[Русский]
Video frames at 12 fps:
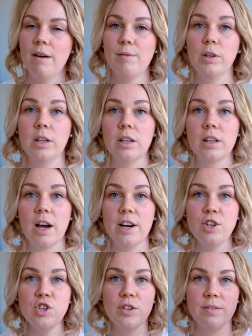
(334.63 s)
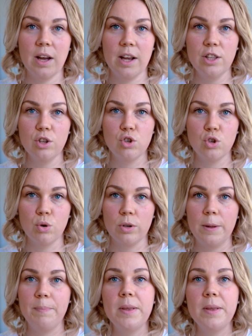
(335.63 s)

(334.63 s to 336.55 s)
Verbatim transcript: вот этот коричневый, а этот черный.